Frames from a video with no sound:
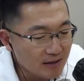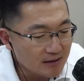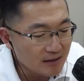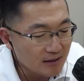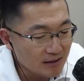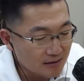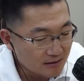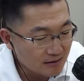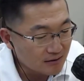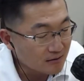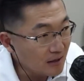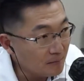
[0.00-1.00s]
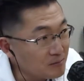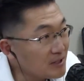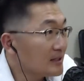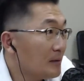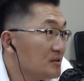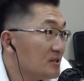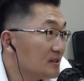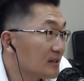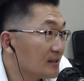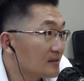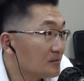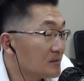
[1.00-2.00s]
이제 깜짝 3승을
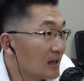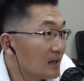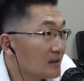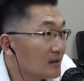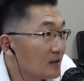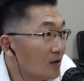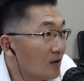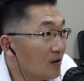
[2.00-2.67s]
했습니다. 네, 어,